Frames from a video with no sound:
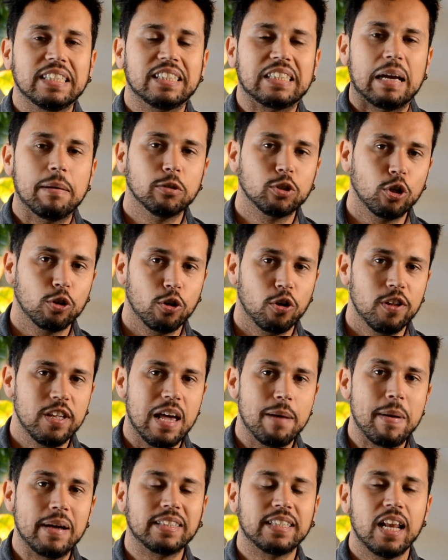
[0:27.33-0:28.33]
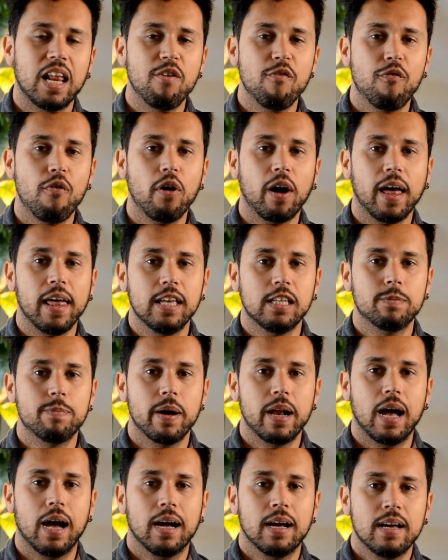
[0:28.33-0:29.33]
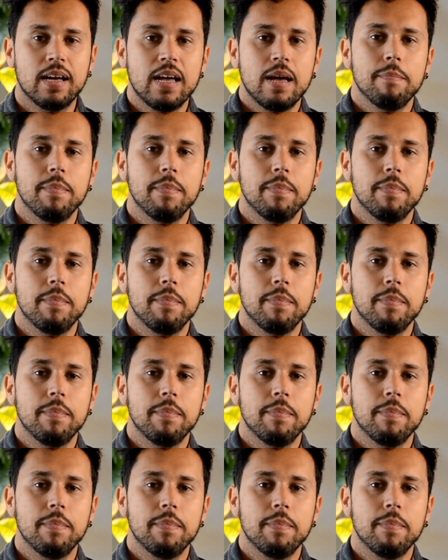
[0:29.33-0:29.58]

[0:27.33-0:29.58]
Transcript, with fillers: estamos otro día más en Enfoca y Dispara.